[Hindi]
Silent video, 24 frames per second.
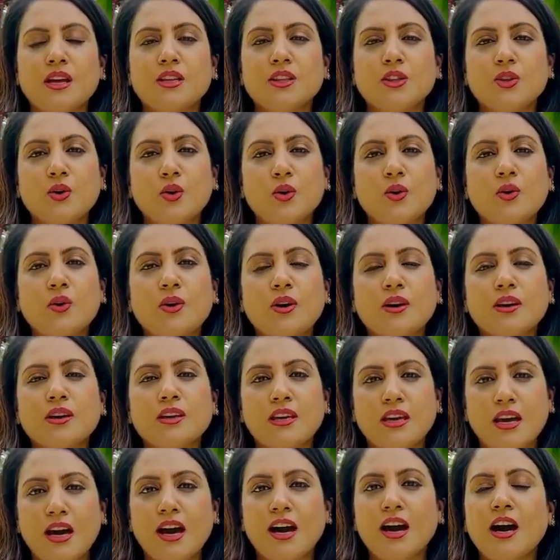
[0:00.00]
तो
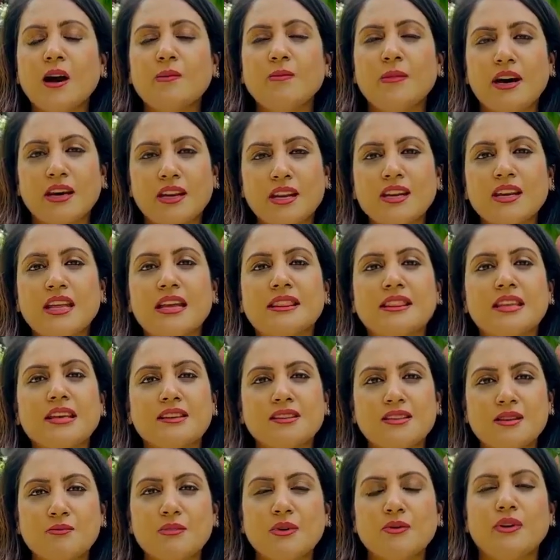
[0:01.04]
क्या हमारी नैतिक
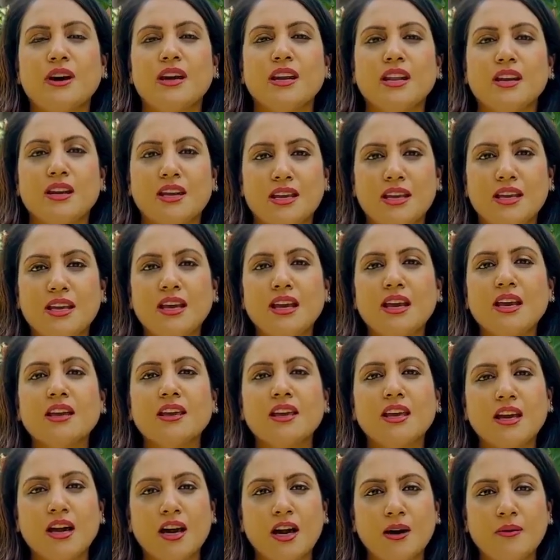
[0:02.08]
जिम्मेवारी नहीं है
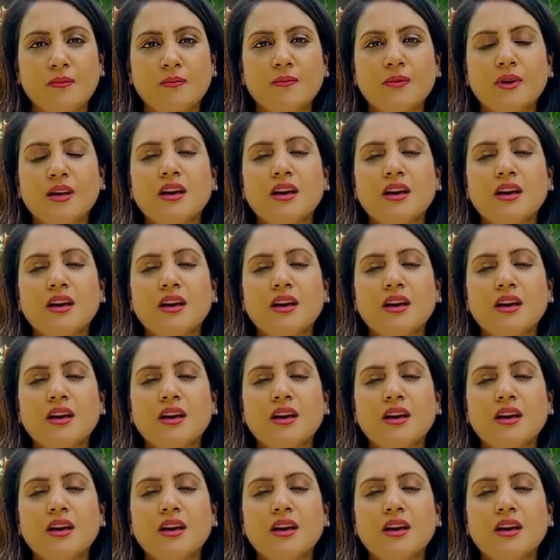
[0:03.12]
कि हम